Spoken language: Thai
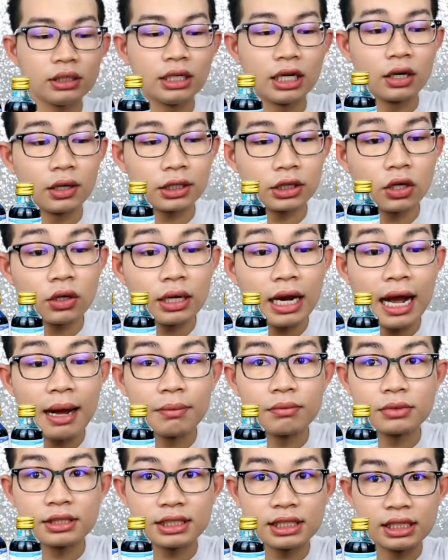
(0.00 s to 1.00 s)
บเราก็ต้อง
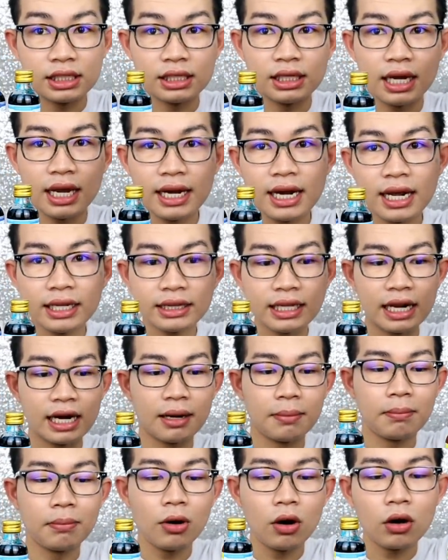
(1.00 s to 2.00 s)
ทำสีให้ได้แต่
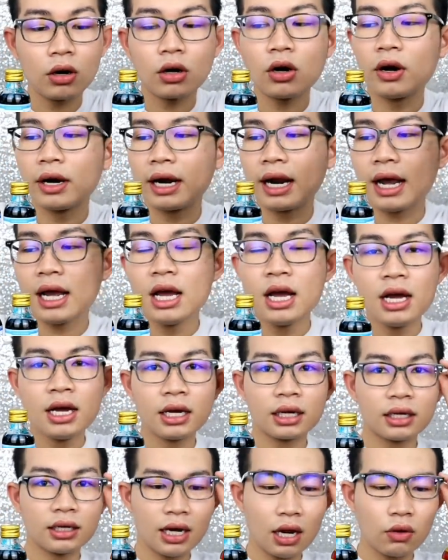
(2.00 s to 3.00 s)
ละบล็อกก่อนนะ
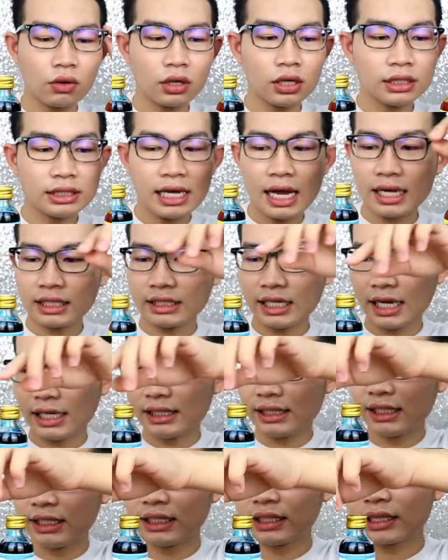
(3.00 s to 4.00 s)
เราก็จะใช้
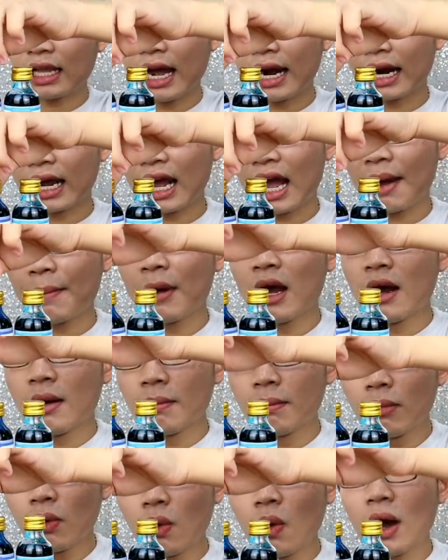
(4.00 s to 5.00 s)
สีต่างๆนะครับ
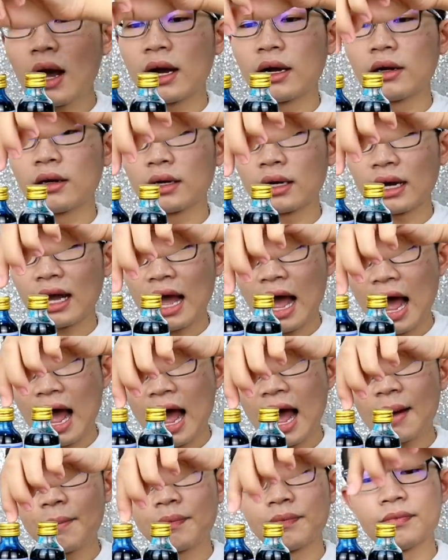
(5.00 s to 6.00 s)
ม่วง
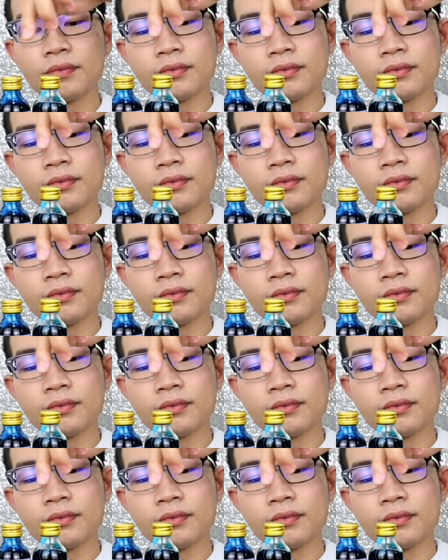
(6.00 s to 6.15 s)
คาม